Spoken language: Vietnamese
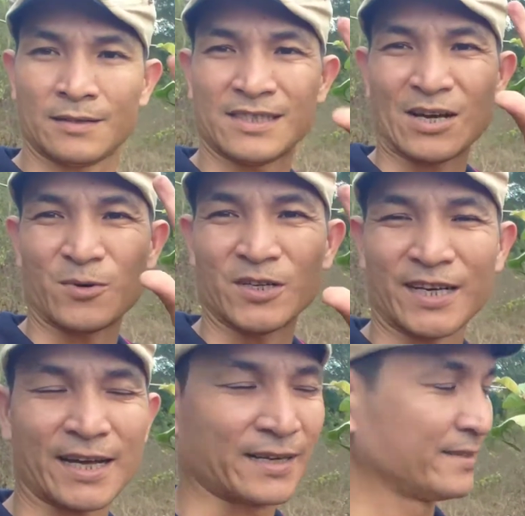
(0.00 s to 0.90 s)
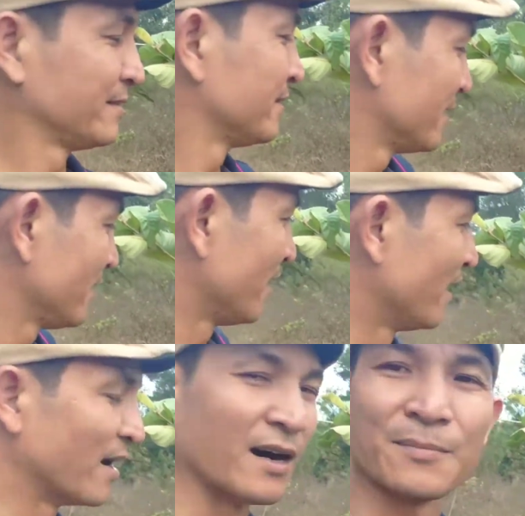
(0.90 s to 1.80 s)
Xin chào mọi người nghe
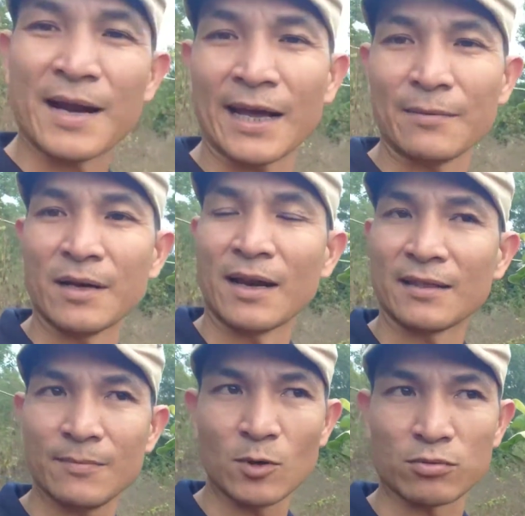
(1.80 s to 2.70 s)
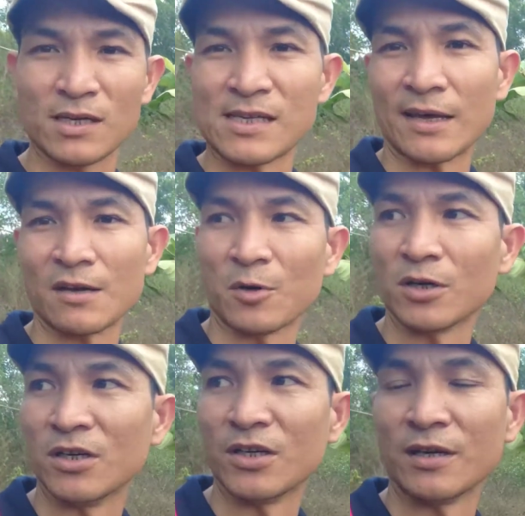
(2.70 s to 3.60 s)
thì ờ, Hôm nay mình lại tiếp tục chia sẻ cho
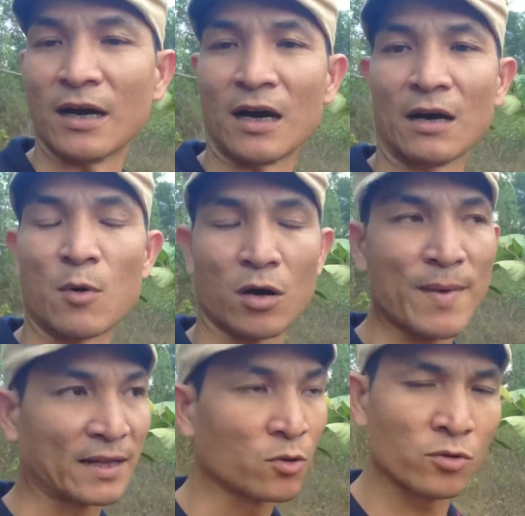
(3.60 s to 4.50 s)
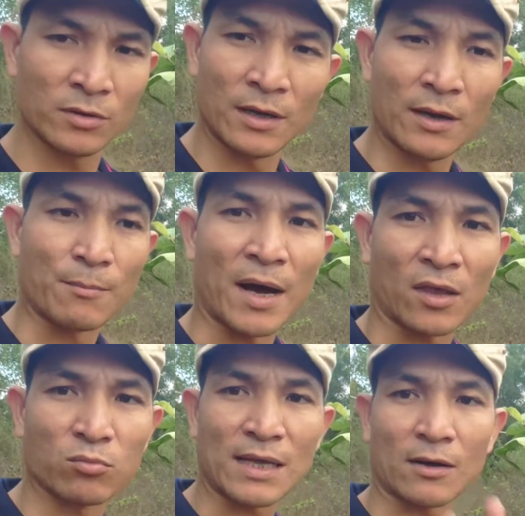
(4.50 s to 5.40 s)
mọi người à, một cái bài thuốc
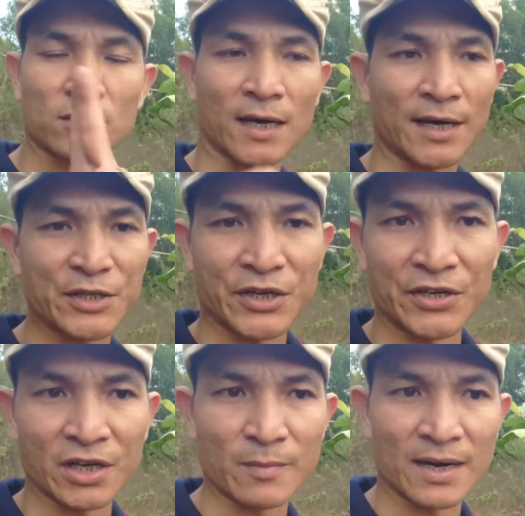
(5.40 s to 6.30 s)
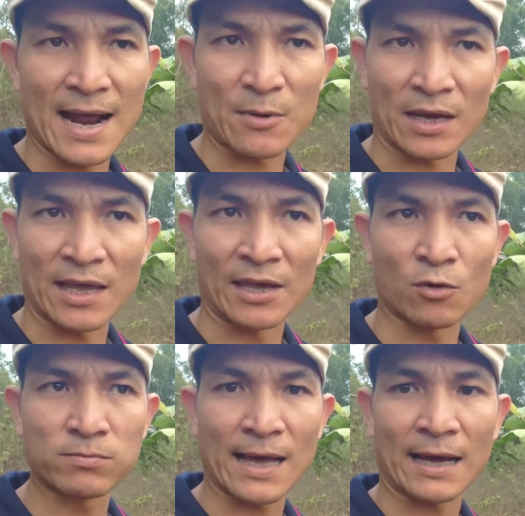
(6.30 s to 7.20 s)
mà chúng ta có thể trị được cái bệnh đau dạ dày
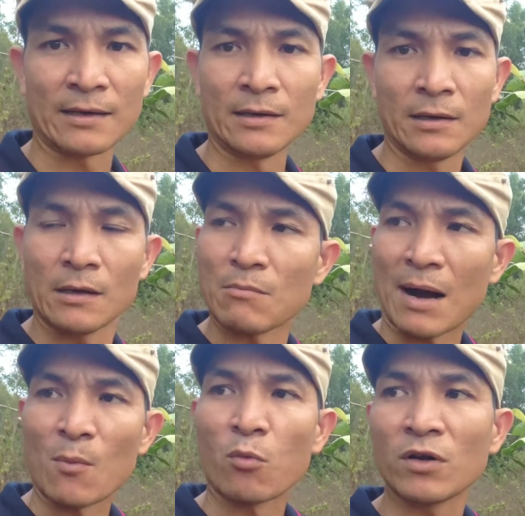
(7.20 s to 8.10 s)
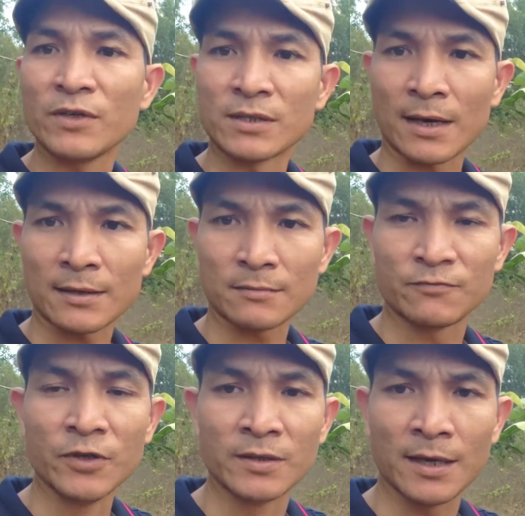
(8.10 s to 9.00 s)
chúng ta bằng một cái phương cách
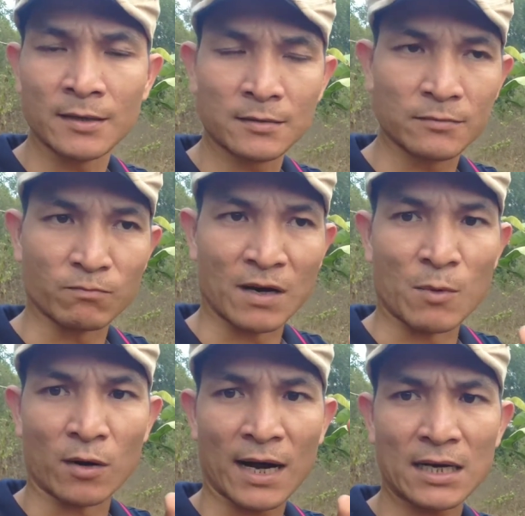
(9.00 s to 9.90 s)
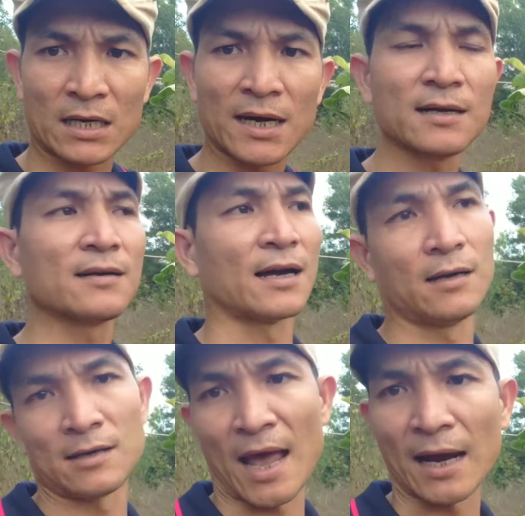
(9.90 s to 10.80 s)
phương thức và một cách rất là
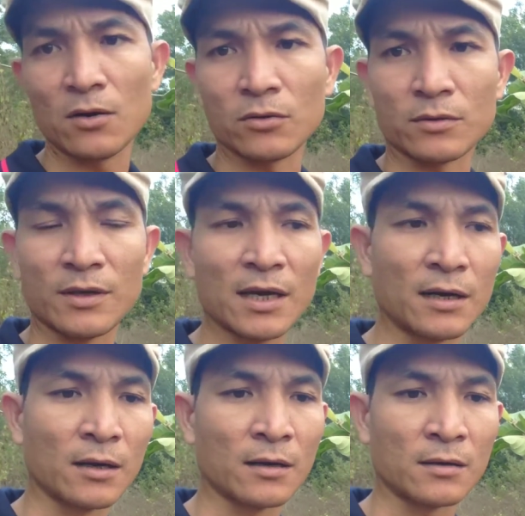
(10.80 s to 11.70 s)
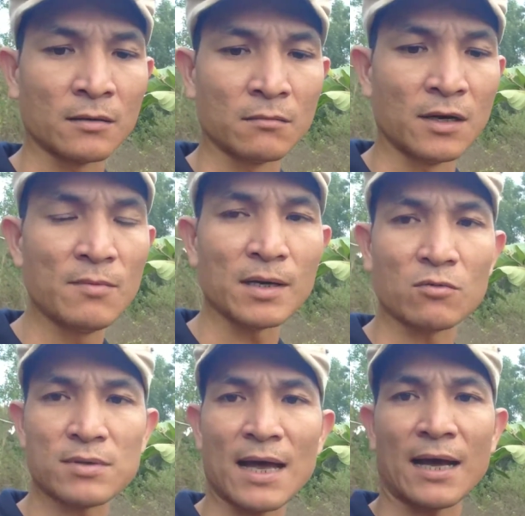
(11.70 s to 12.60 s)
đơn giản luôn nhưng nếu mà
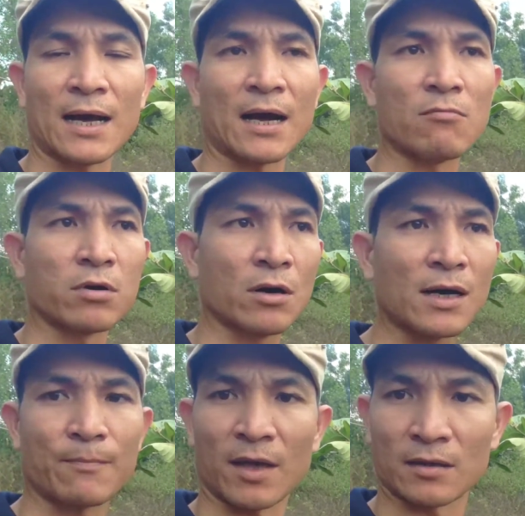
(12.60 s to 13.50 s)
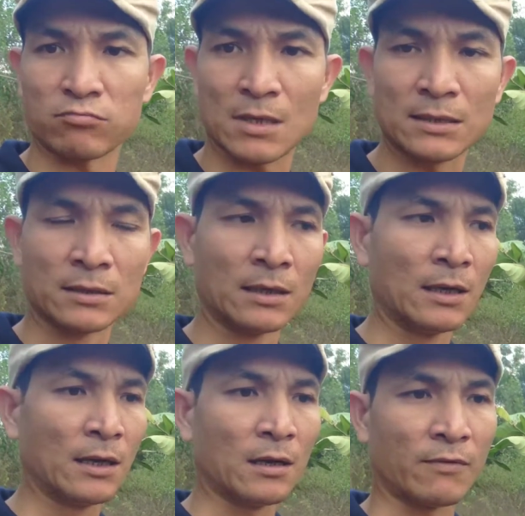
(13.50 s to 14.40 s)
chúng ta không có cập nhật thông tin
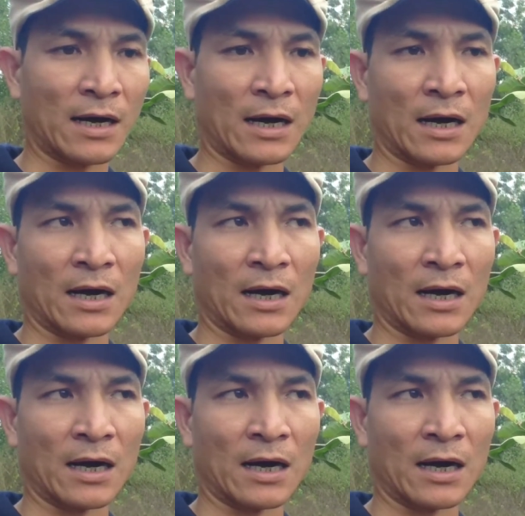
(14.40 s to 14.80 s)
và